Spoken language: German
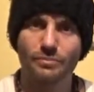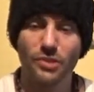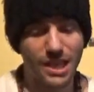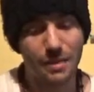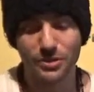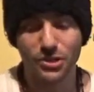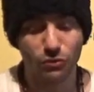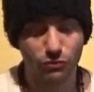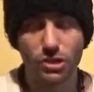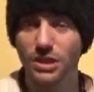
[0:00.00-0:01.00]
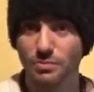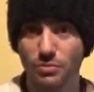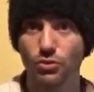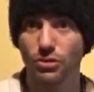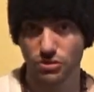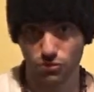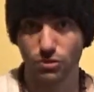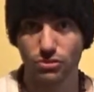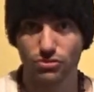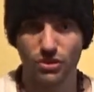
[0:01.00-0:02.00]
Ich habe mich auch wirklich bemüht, es
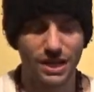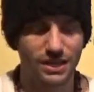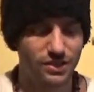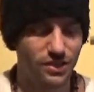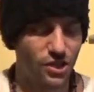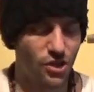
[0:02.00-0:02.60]
kurz zu halten.